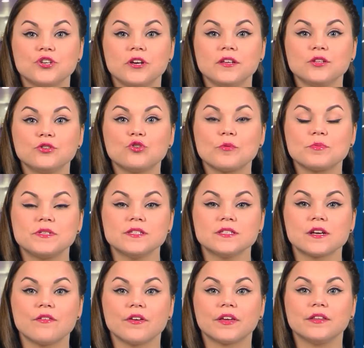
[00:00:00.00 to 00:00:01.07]
Члены
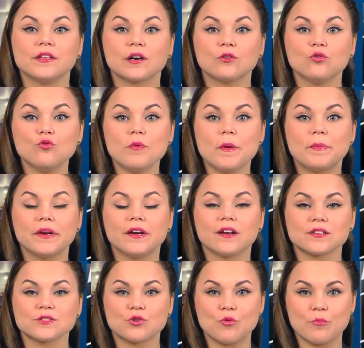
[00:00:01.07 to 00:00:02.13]
Туапсинского киноклуба при
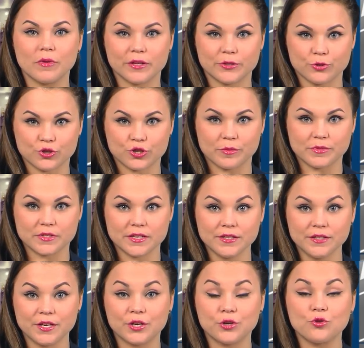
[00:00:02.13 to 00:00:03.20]
городском молодежном
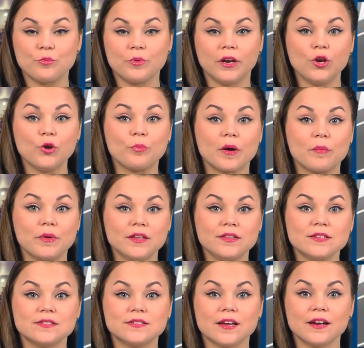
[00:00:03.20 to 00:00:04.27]
центре к юбилею
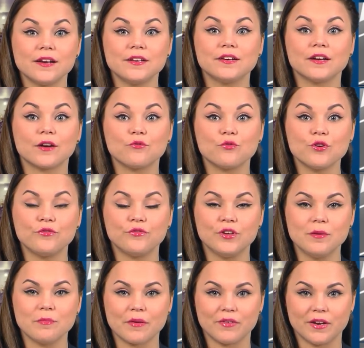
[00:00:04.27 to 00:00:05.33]
Победы сняли игровой
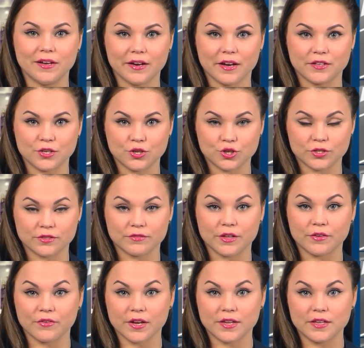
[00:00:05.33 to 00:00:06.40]
фильм о Великой
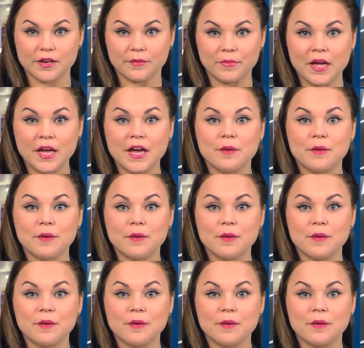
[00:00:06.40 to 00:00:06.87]
Отечественной войне.